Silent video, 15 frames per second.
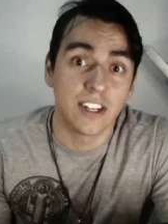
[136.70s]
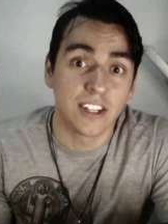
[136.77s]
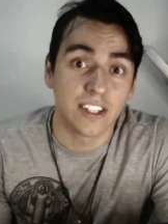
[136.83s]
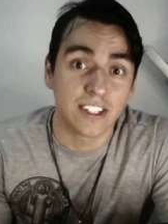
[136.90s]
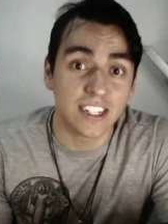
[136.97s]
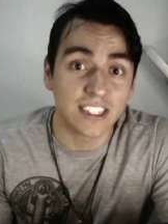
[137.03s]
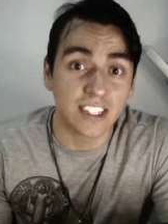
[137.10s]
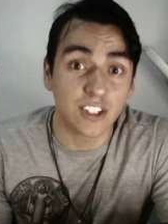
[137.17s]

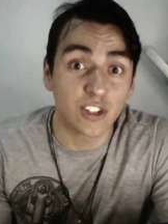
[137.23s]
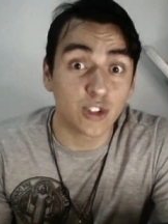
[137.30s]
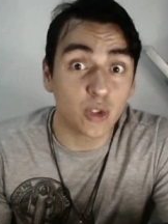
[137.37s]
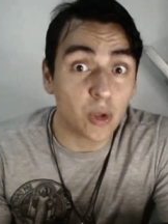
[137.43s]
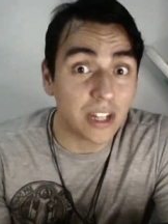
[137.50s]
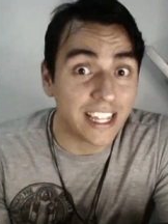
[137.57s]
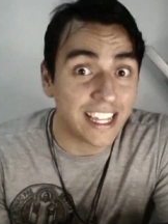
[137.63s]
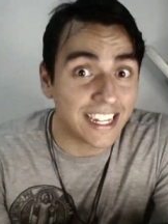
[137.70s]
certas
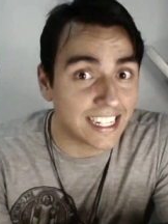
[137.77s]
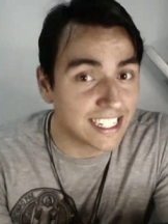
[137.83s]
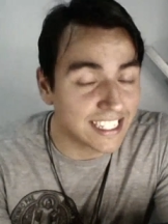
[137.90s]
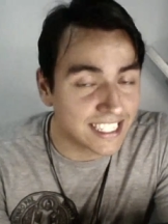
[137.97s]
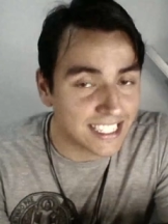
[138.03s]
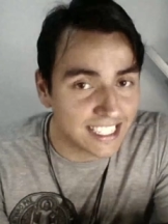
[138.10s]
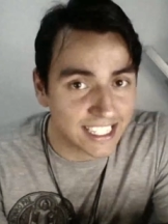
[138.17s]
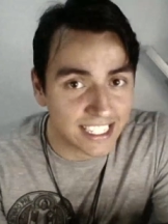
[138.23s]

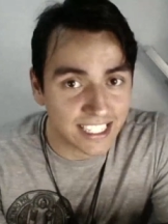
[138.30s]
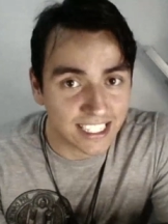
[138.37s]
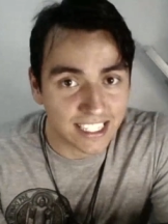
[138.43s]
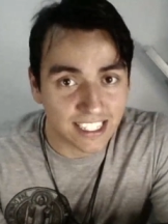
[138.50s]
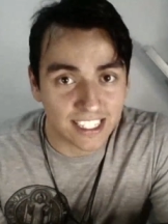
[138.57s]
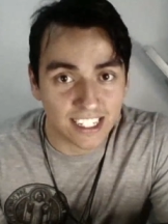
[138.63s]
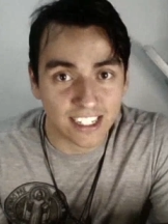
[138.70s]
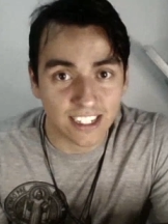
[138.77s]
tolerâncias e
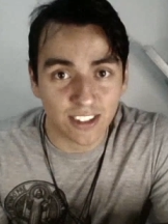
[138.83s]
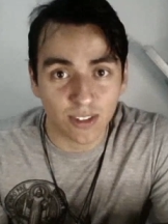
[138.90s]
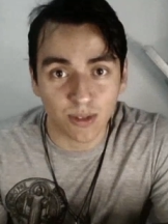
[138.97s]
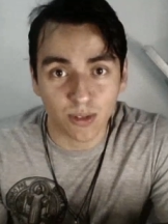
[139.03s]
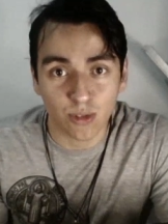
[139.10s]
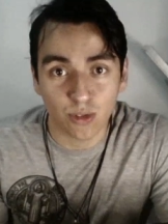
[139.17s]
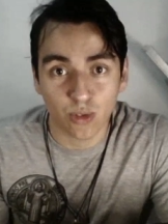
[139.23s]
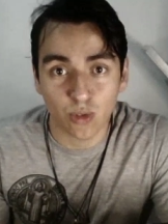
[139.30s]

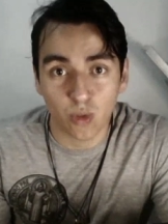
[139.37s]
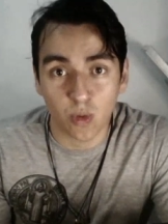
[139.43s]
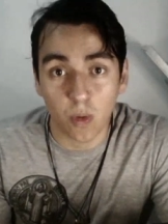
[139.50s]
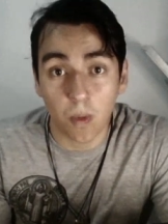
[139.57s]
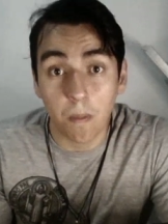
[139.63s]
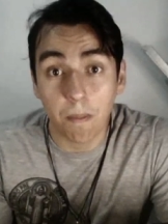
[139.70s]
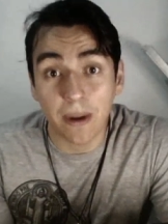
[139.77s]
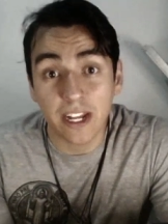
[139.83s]
certos
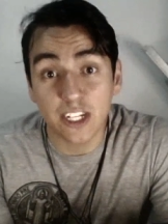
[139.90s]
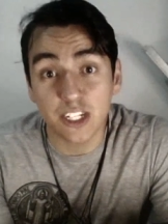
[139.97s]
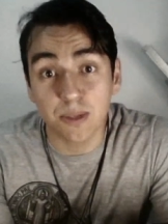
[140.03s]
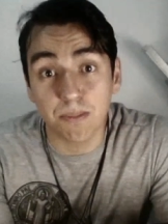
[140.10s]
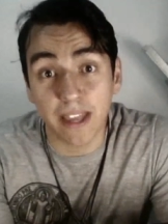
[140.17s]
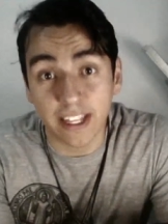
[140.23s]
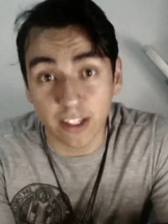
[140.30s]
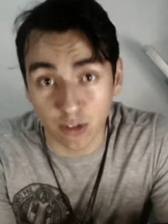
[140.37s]

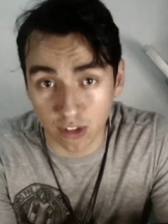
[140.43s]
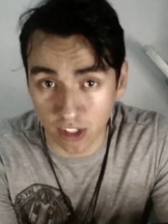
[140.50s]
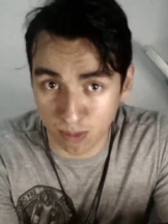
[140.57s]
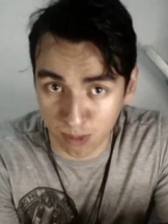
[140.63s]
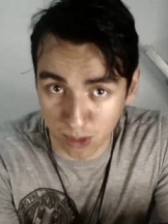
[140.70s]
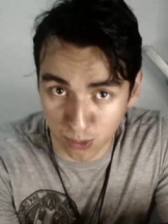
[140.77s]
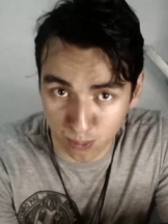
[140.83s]
compreendimentos das minhas